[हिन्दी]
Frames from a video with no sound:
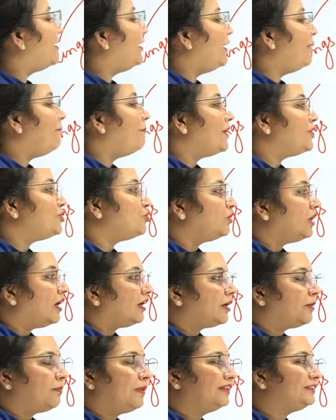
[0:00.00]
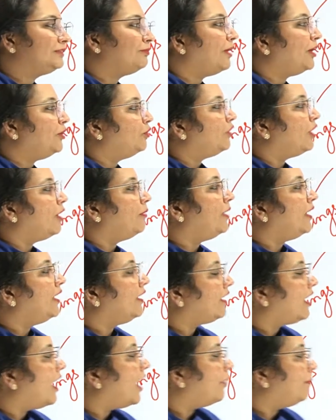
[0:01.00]
रही है मेडुला के पास मेडुला
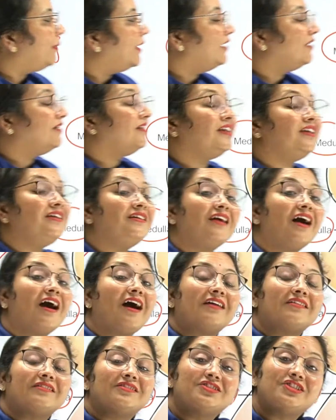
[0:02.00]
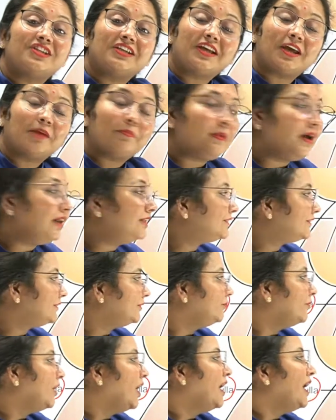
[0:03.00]
में कहाँ पे डीआरजी के पास
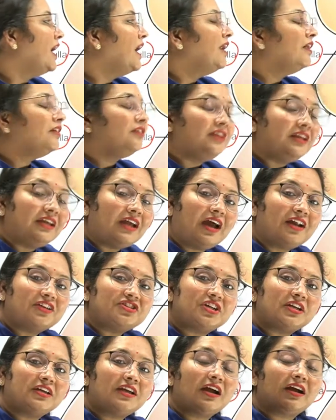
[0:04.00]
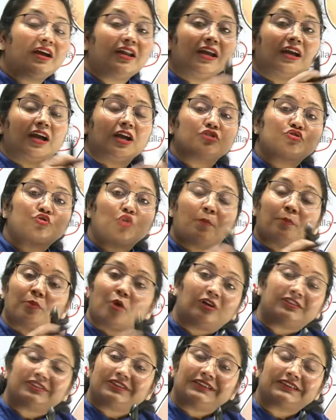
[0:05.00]
डीआरजी क्या करेगा इसको
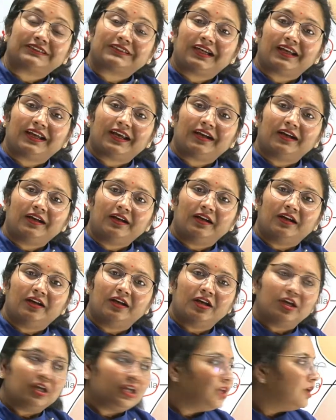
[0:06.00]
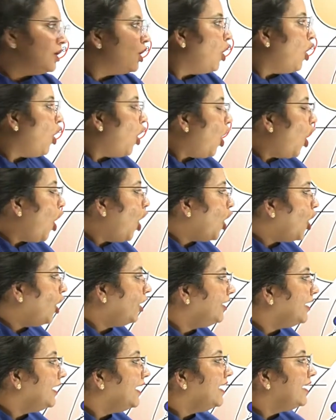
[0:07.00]
प्रोसेस करेगा और
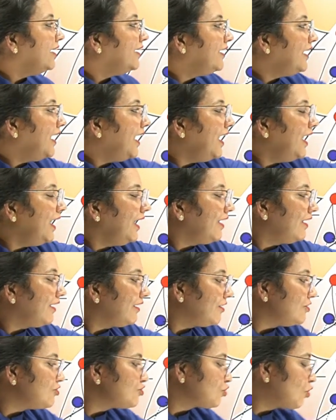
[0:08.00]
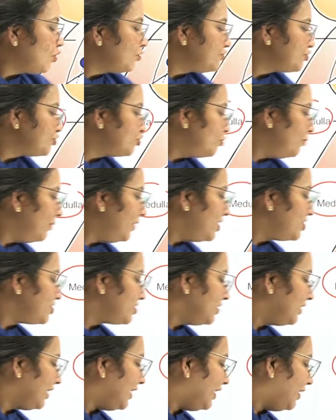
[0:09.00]
ये किसको
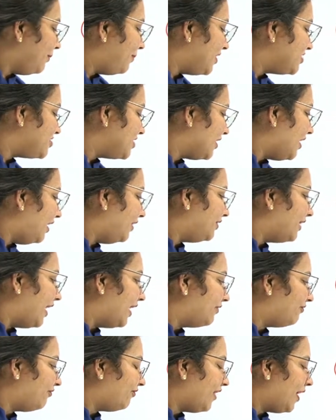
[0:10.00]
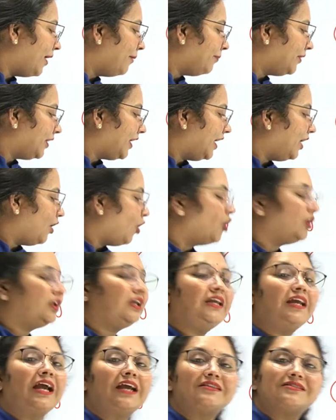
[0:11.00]
स्टिमुलेशन के लिए भेजेगा डायफ्राम के और
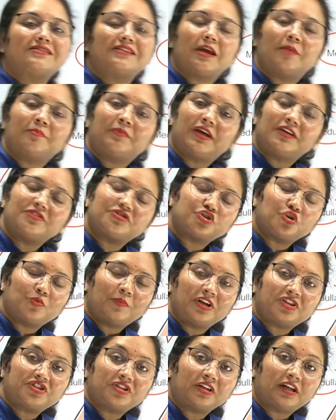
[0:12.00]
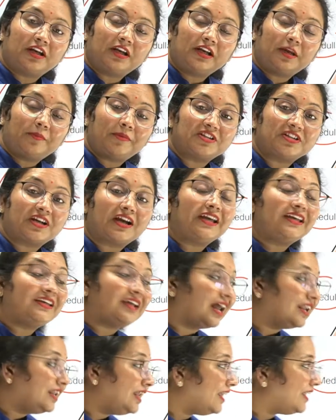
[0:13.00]
ईआईसीएम e के स्टिमुलेशन के लिए भेजेगा
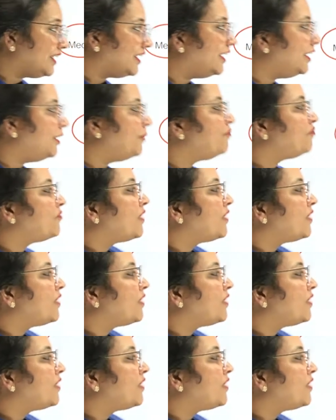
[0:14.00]
यानी कि